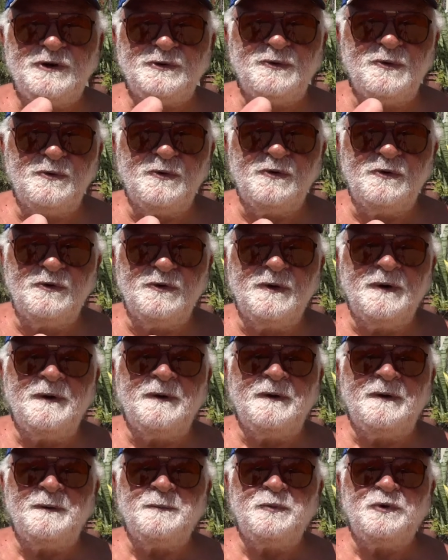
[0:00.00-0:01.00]
do
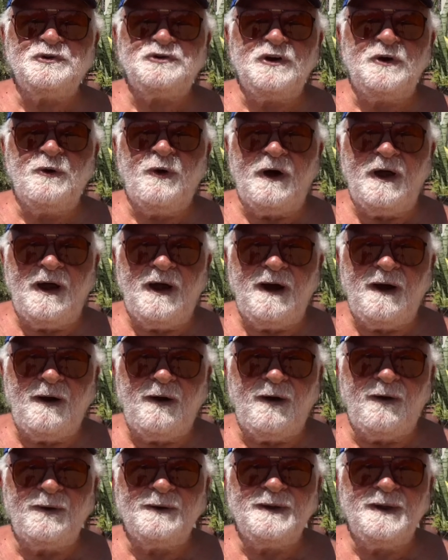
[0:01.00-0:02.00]
Pudim
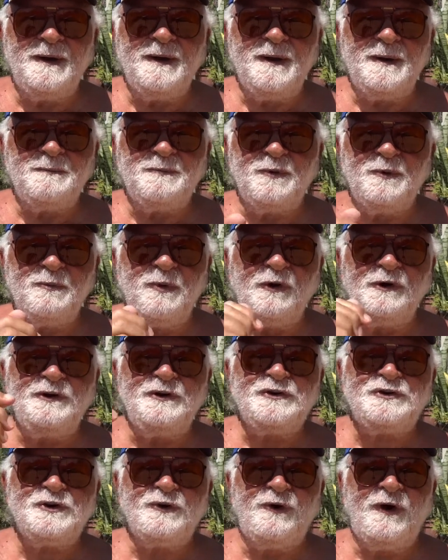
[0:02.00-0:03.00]
Royal, né, para o
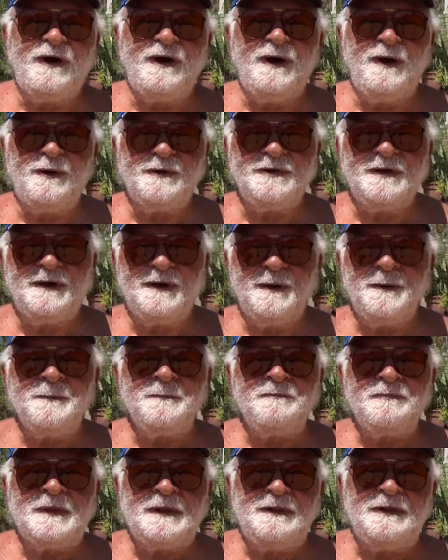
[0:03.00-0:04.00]
boliche Royal da
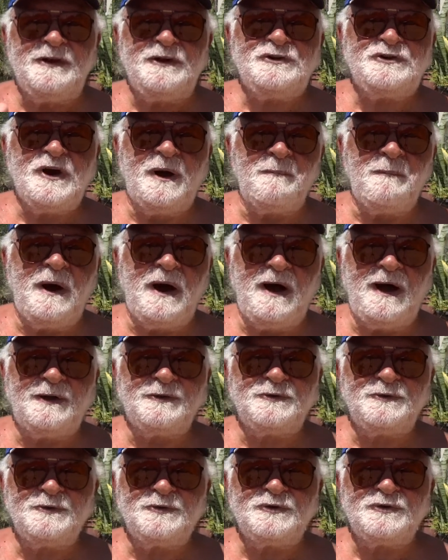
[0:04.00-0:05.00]
Lídia
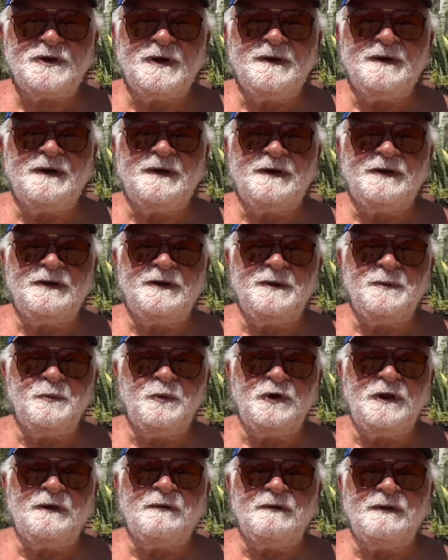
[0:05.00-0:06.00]
Matos e
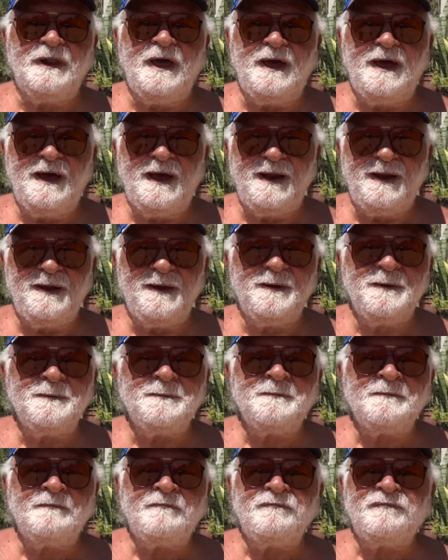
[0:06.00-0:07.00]
Murilo Neri.
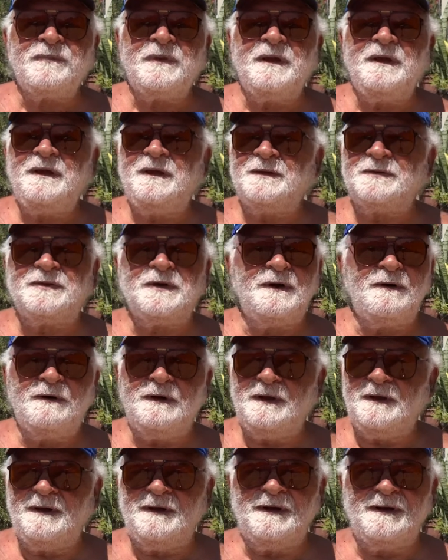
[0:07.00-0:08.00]
E então
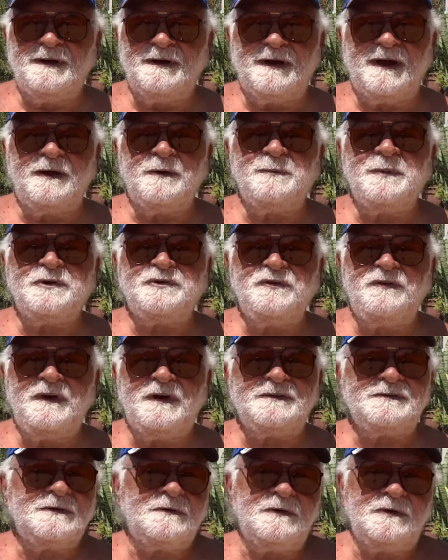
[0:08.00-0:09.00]
era, era uma
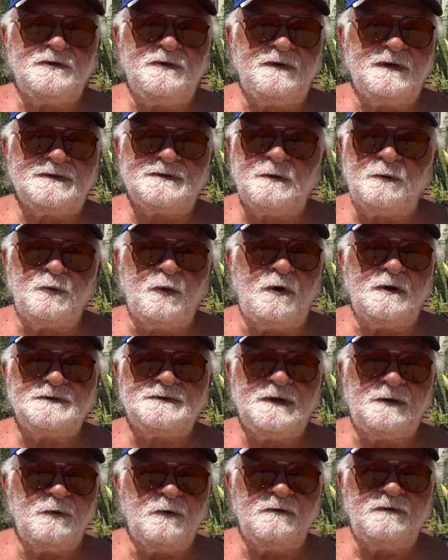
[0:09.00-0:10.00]
diversão, a diversão
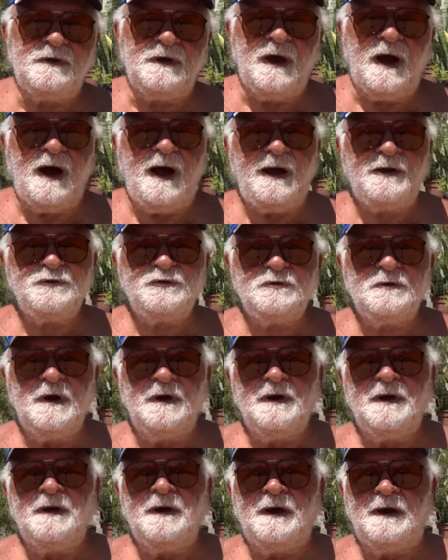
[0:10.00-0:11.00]
nossa era ouvir rádio,
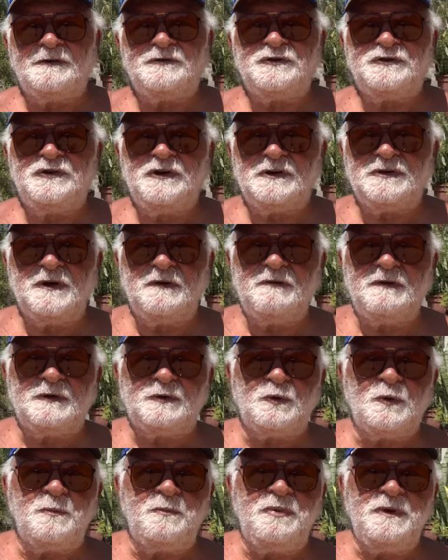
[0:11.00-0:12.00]
assistir a TV
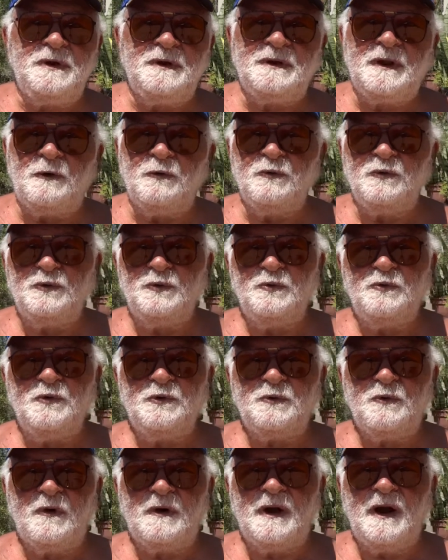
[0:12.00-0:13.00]
Tupi, no
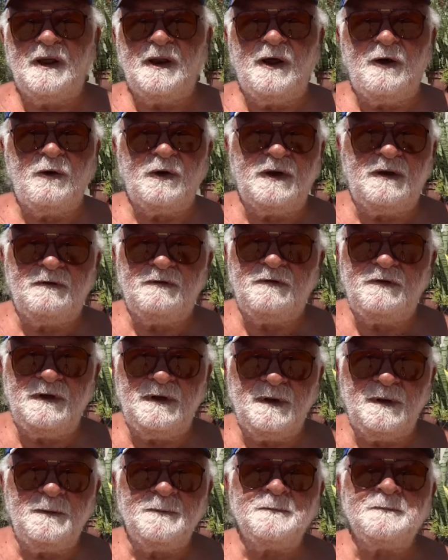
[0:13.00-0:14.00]
único canal que
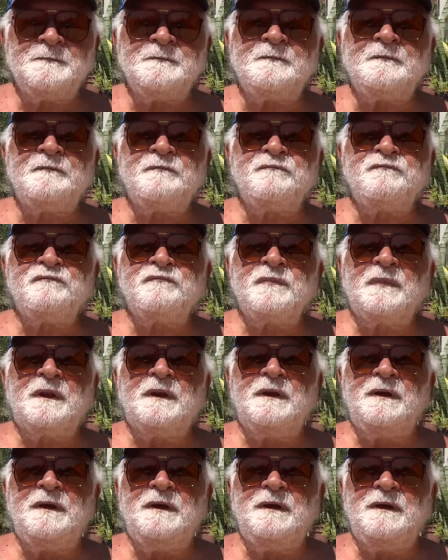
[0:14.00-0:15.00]
havia,
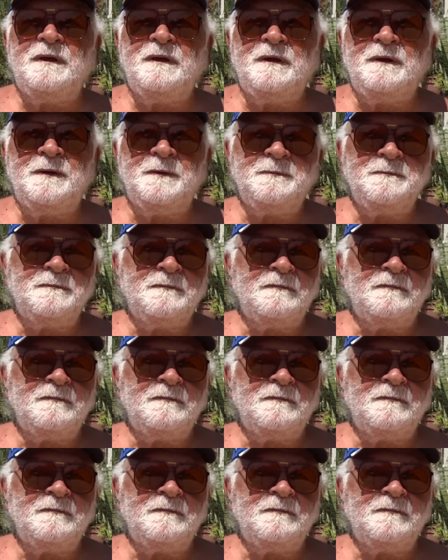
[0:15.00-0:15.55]
e